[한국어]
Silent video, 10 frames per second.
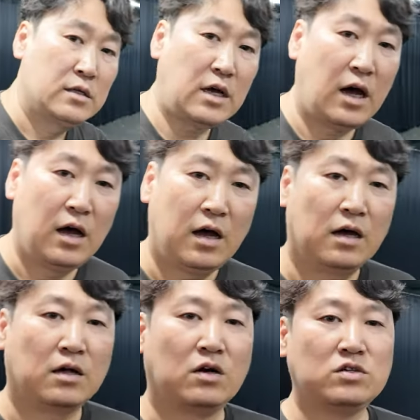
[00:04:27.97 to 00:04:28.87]
자,
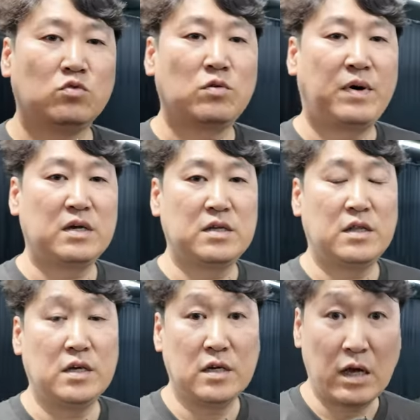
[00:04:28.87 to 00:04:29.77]
건스 모디파이
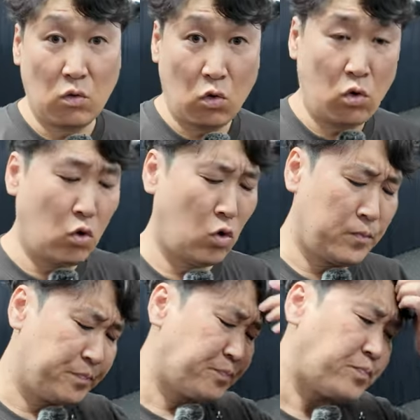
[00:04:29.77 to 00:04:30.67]
세팅을
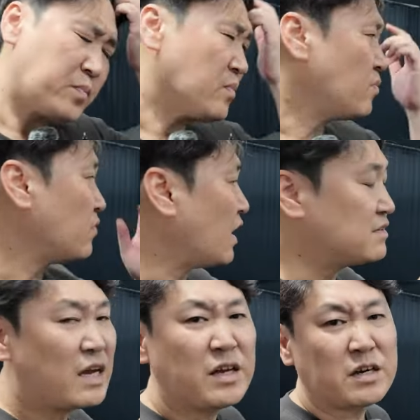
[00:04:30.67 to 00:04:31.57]
했고
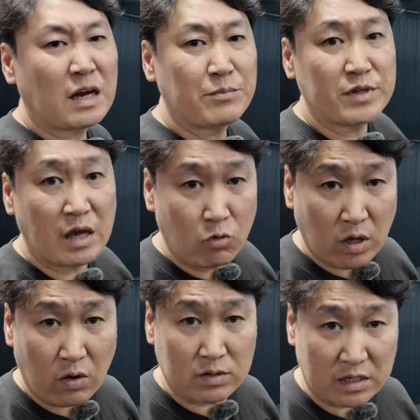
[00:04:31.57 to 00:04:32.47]
사격을 한번
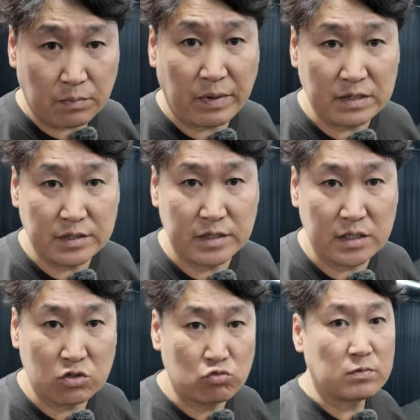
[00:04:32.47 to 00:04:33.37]
해볼게요. 다섯
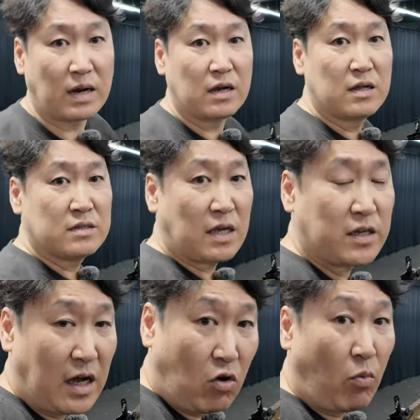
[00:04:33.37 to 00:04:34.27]
발씩 스무 발
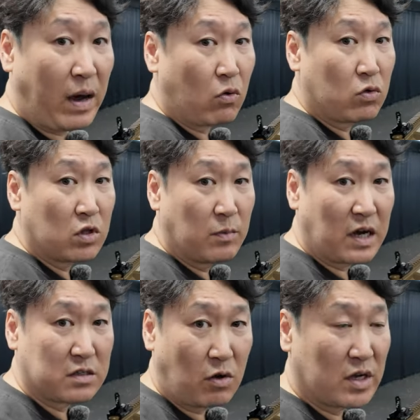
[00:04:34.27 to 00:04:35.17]
사격하고 바로 넘어가서